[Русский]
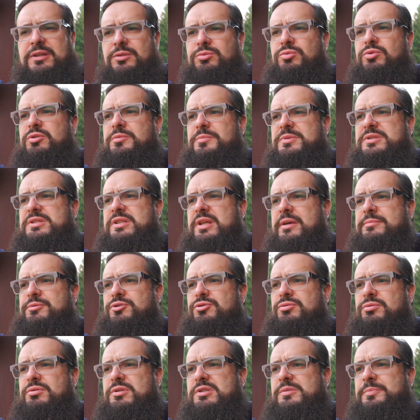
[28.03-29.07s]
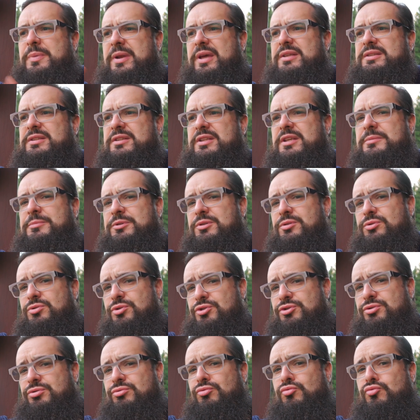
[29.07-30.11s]
Откуда мы знаем, что это спрятано именно то,
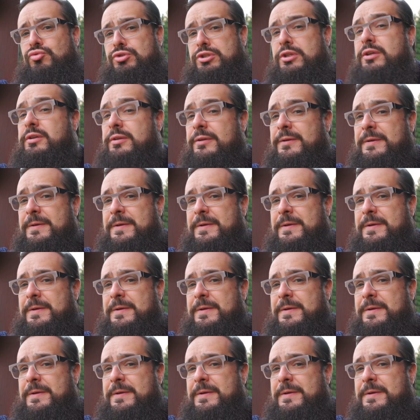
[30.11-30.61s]
что нужно?